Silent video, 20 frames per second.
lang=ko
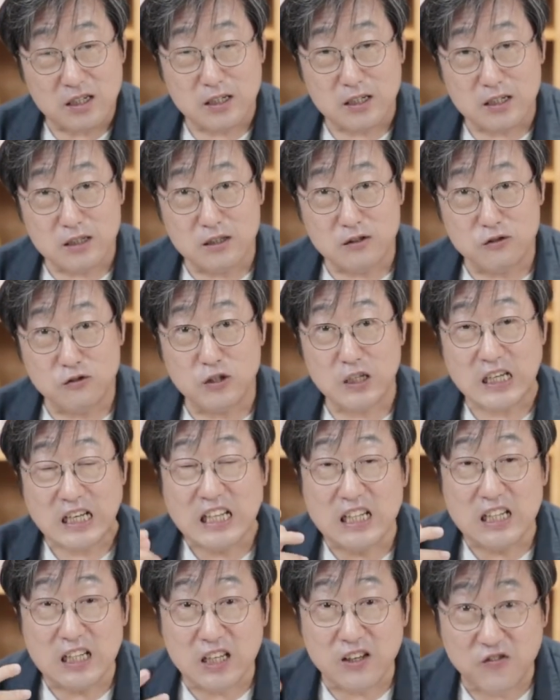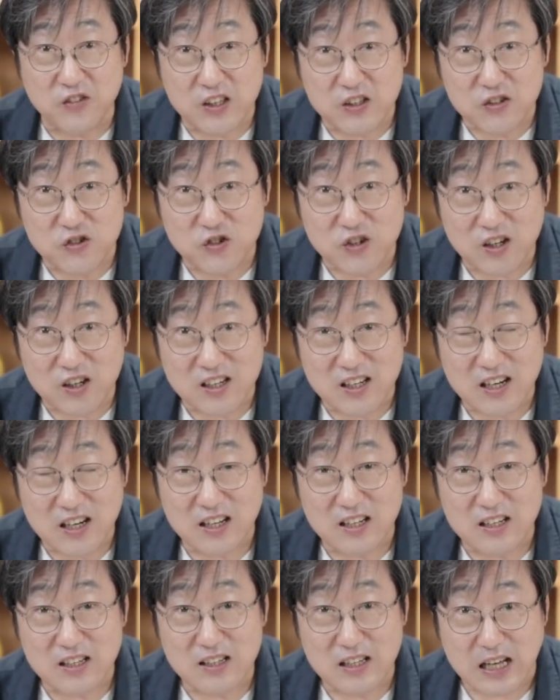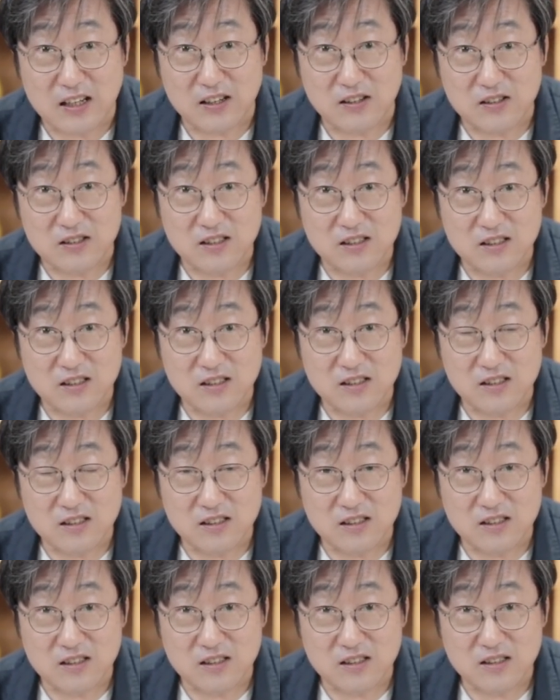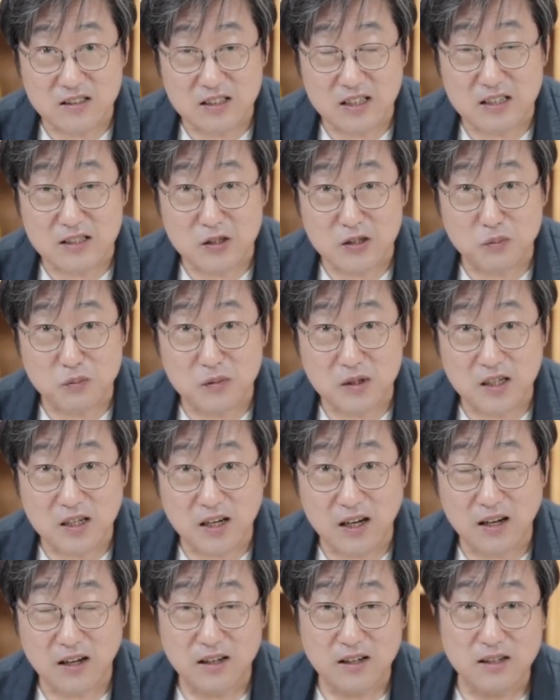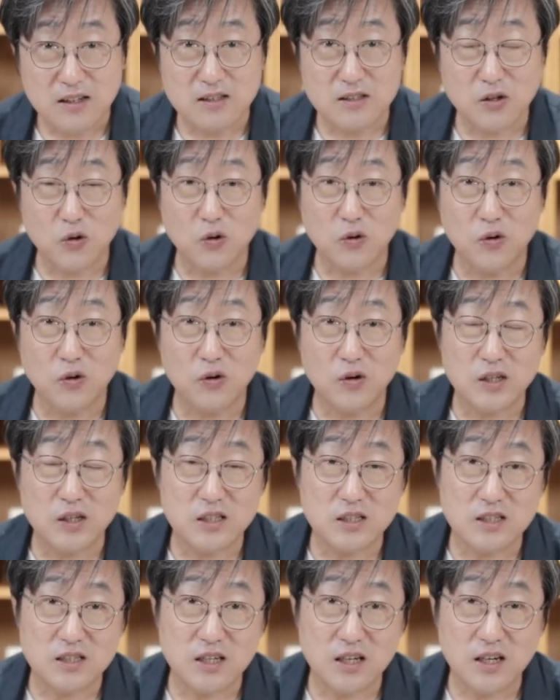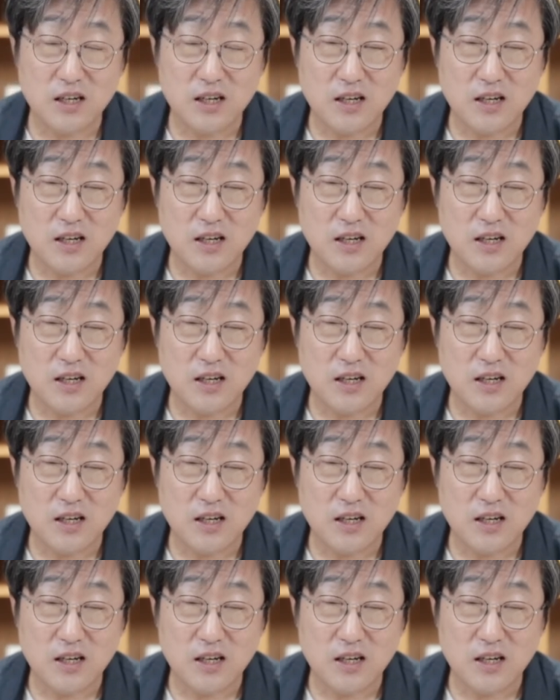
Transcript: 우리 individual이라는 단어 쓰지 않습니까? 그래서 그걸 이제